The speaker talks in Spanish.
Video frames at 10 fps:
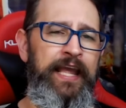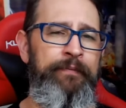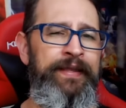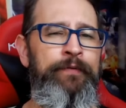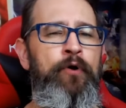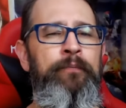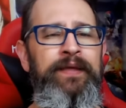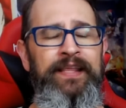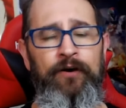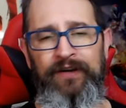y me llevó un
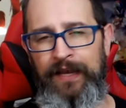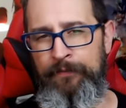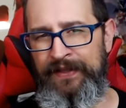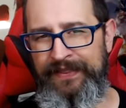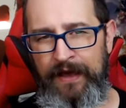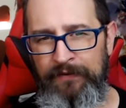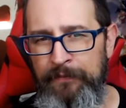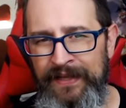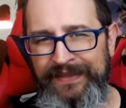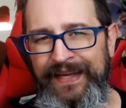video que
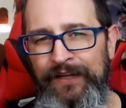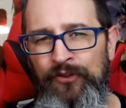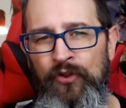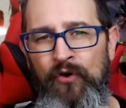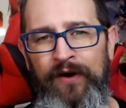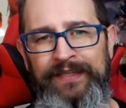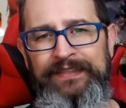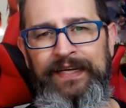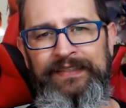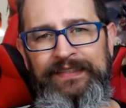lamentablemente no
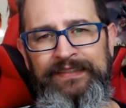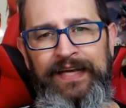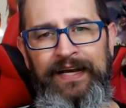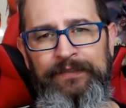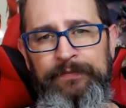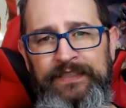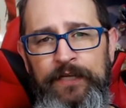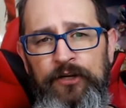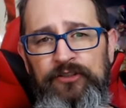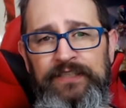es de estas cajas
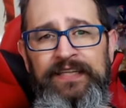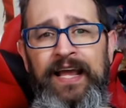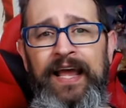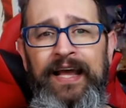misteriosas,